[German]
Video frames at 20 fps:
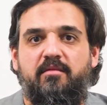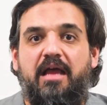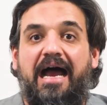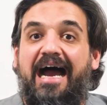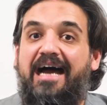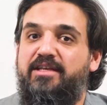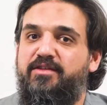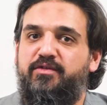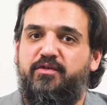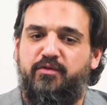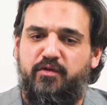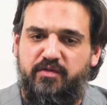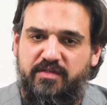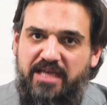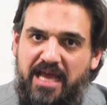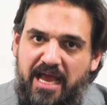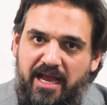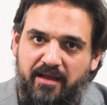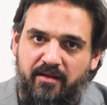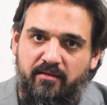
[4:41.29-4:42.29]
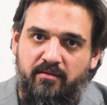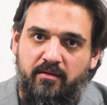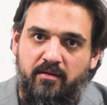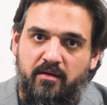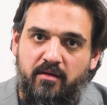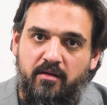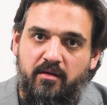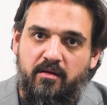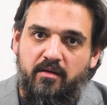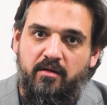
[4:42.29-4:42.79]
Also zu sagen,
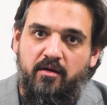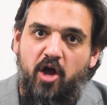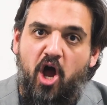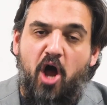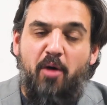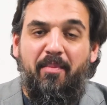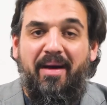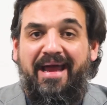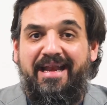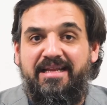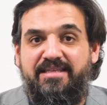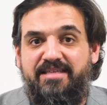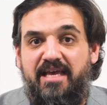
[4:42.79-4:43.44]
ob eine